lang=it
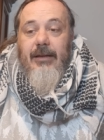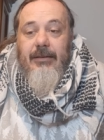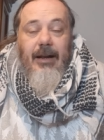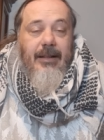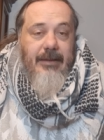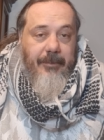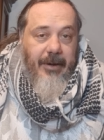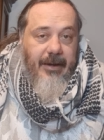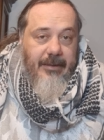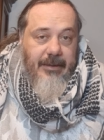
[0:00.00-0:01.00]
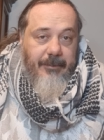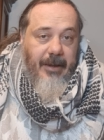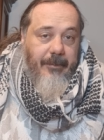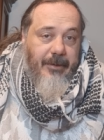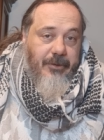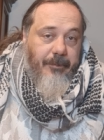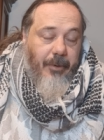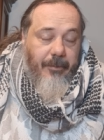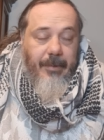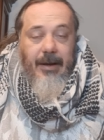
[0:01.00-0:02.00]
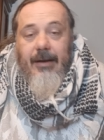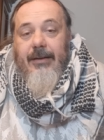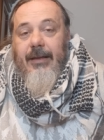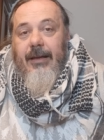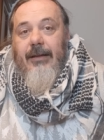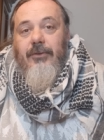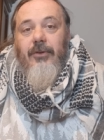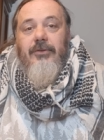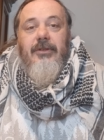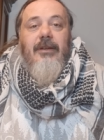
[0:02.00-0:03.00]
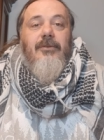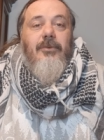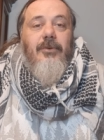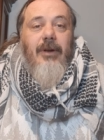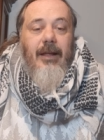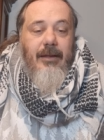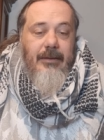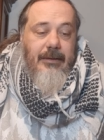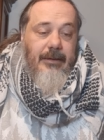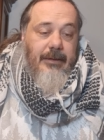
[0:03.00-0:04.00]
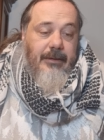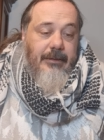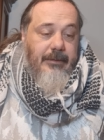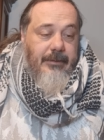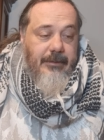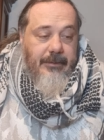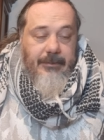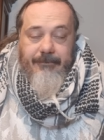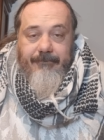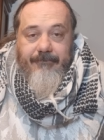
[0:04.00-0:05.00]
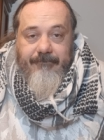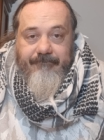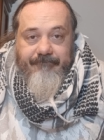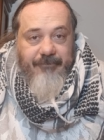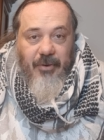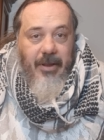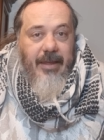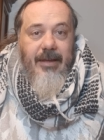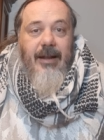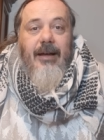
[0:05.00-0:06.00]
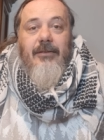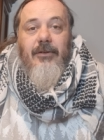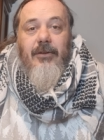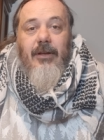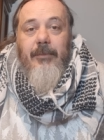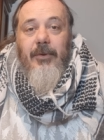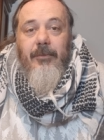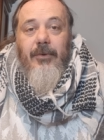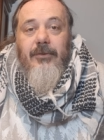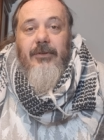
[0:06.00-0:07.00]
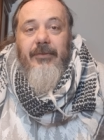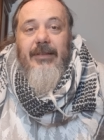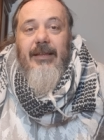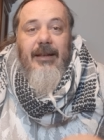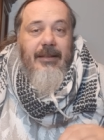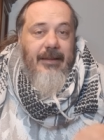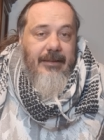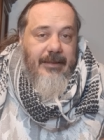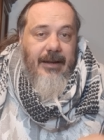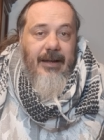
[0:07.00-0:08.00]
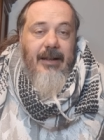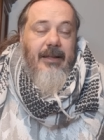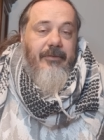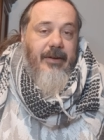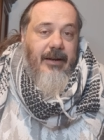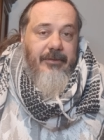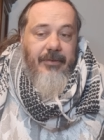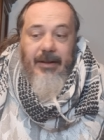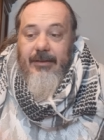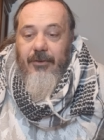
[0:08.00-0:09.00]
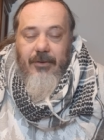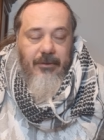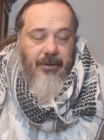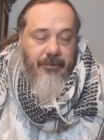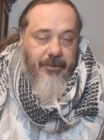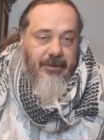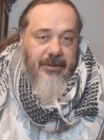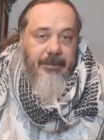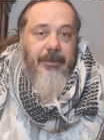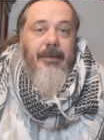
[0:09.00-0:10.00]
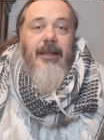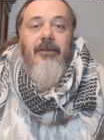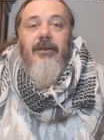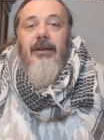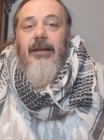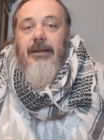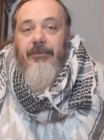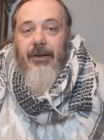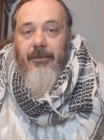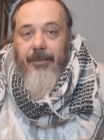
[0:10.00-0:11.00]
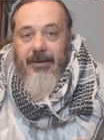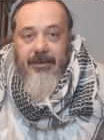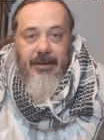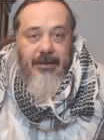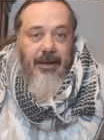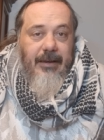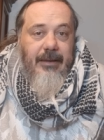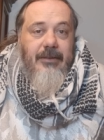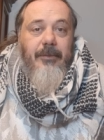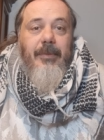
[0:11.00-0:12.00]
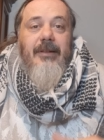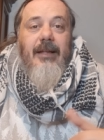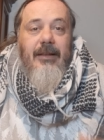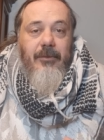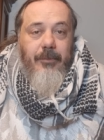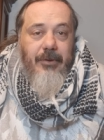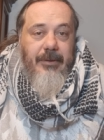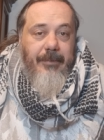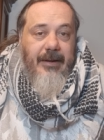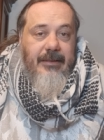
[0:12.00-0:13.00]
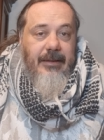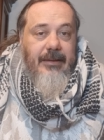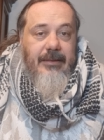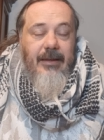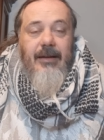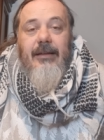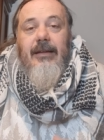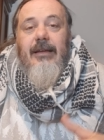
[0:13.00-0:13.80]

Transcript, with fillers: dall'altra parte mi hai messo Pogba che ad oggi ancora in, non è in grado, a mio modo di vedere, di entrare e fare la differenza. Io credo che forse sarebbe meglio farlo partire dall'inizio per dargli un po' di partita